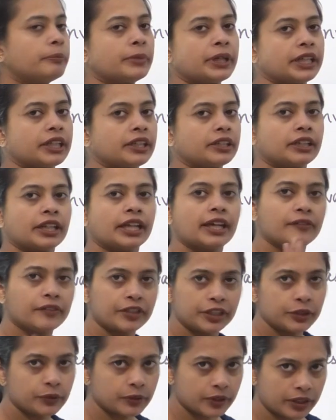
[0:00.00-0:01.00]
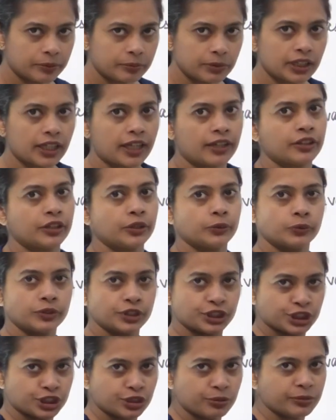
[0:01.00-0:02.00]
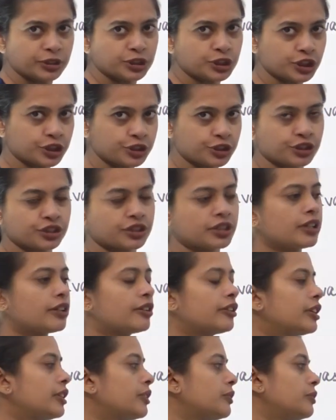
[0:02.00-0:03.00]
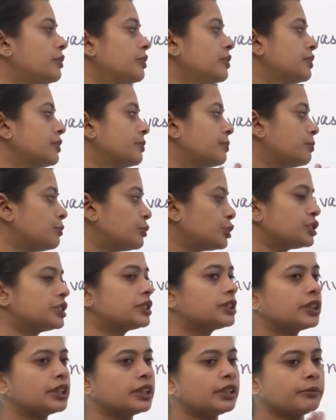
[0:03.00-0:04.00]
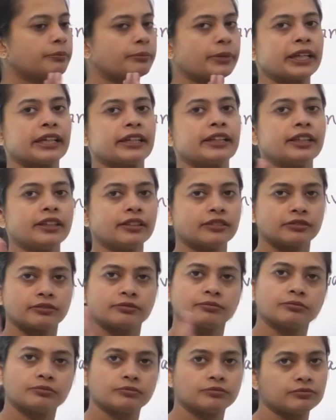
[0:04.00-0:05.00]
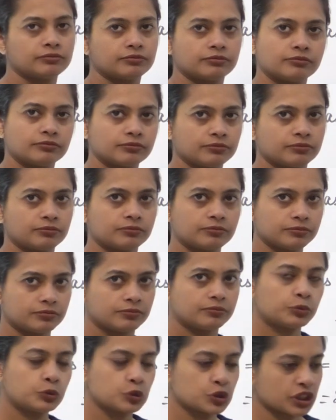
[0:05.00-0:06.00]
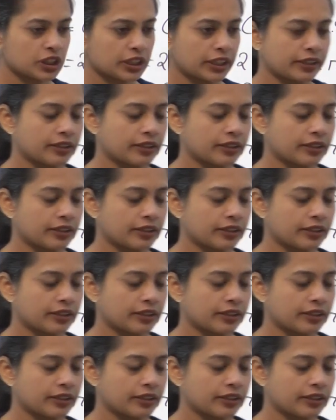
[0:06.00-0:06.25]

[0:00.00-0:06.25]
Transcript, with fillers: मैं नया वीडियो नहीं बना रही हूँ इसी में चेंजेस कर रही हूँ मुझसे पहले पूछ